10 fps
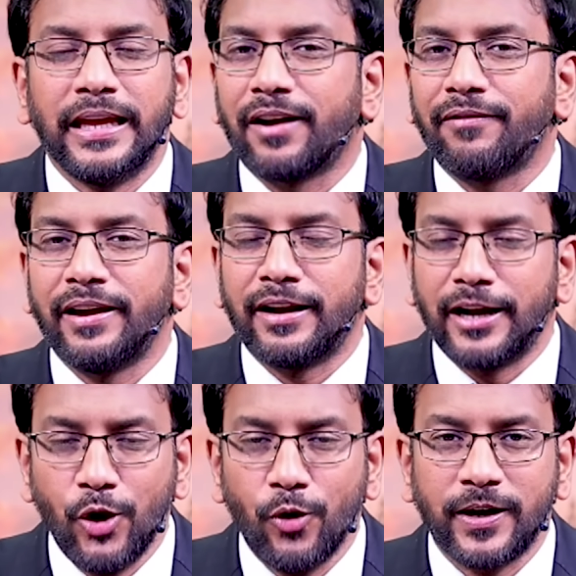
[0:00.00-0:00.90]
ఇరవై
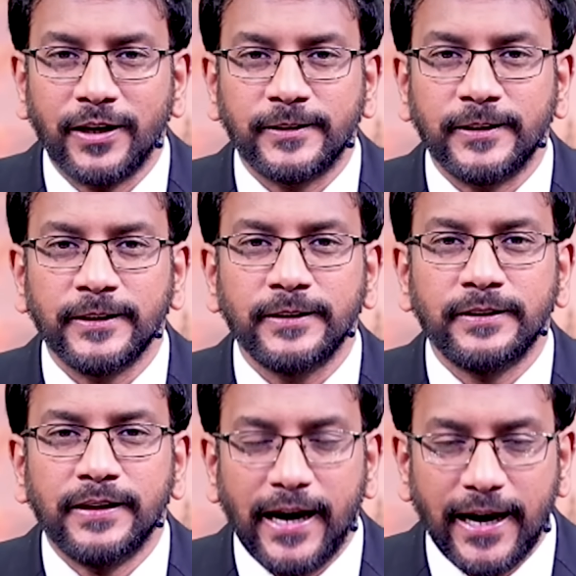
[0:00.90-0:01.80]
రెండవ కీర్తన
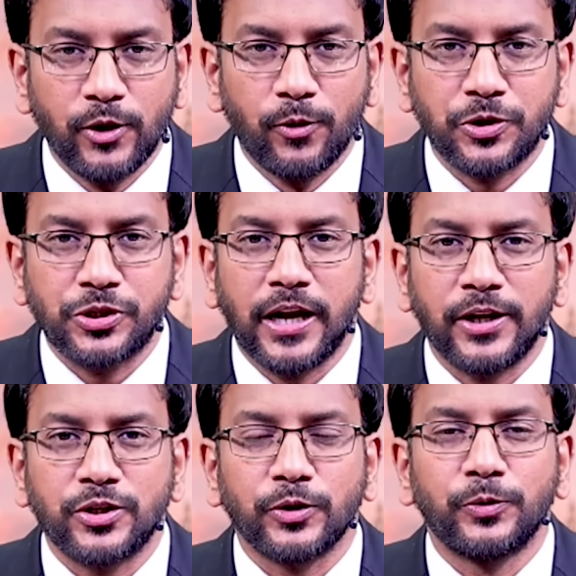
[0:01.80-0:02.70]
ఐదవ
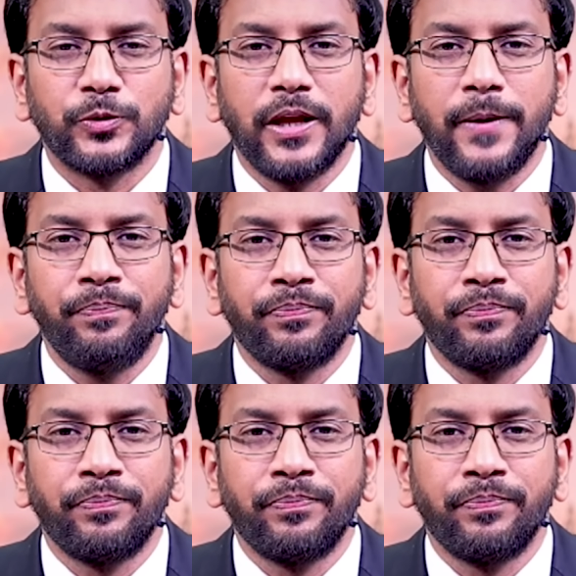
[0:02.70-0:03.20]
వచనాన్ని చదువుకుందాం